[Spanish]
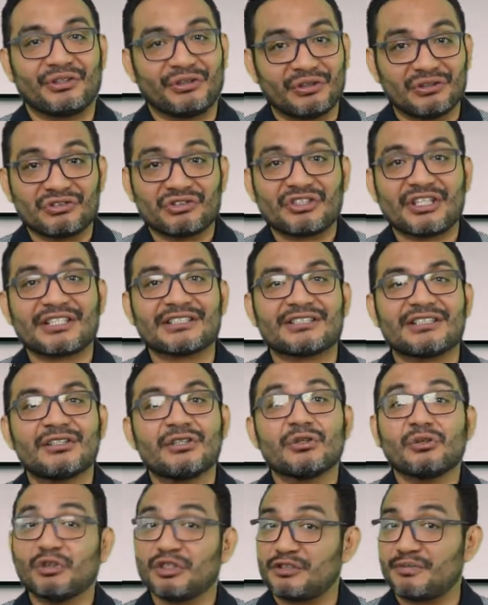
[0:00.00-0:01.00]

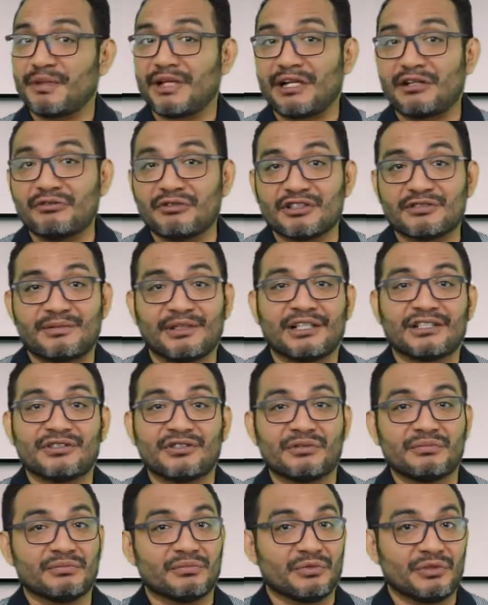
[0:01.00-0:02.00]
Entonces, no esperen una
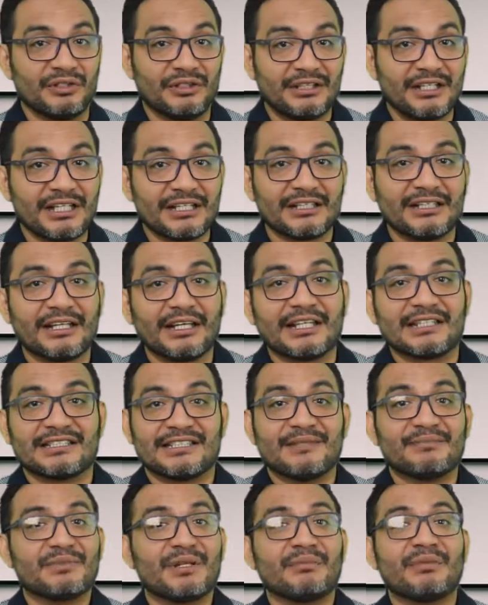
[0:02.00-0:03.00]
explicación muy técnica,
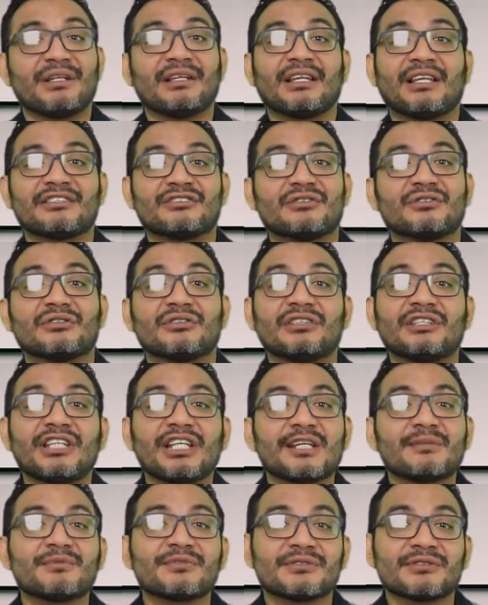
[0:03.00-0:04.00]
simplemente son
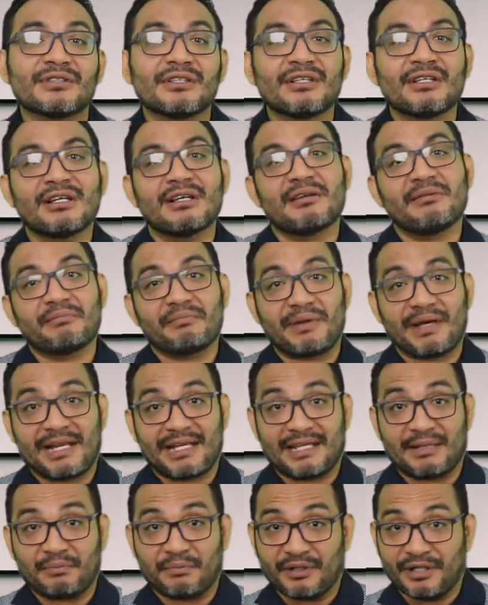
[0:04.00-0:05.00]
tips
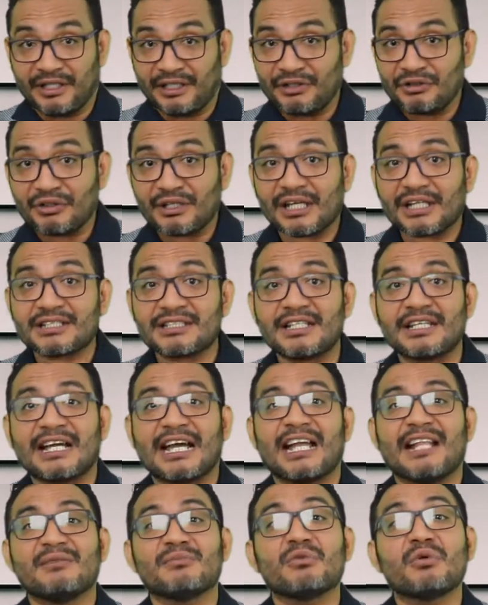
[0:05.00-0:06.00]
para que puedan ayudarse
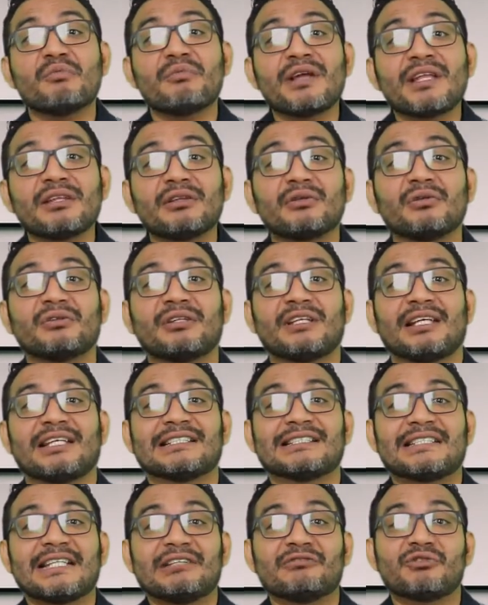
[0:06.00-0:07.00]
al momento de que
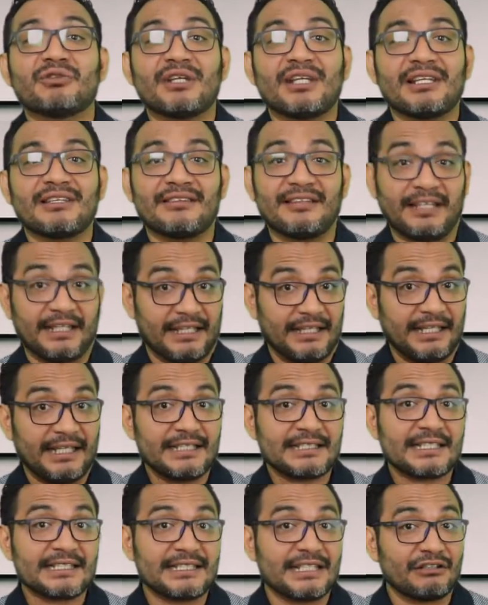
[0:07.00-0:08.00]
estén ustedes en
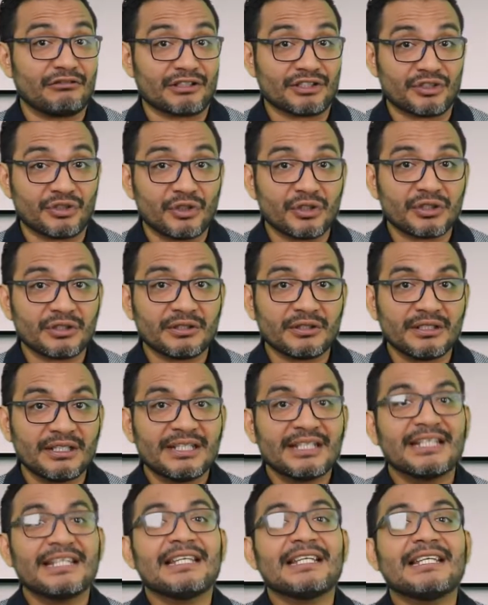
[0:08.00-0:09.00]
esa situación
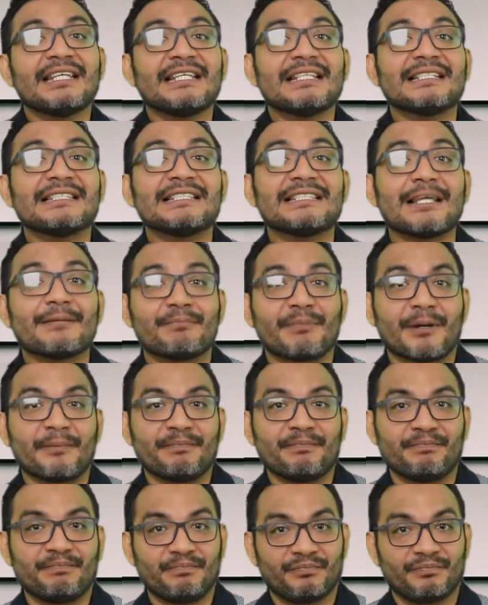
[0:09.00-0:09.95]
y sepan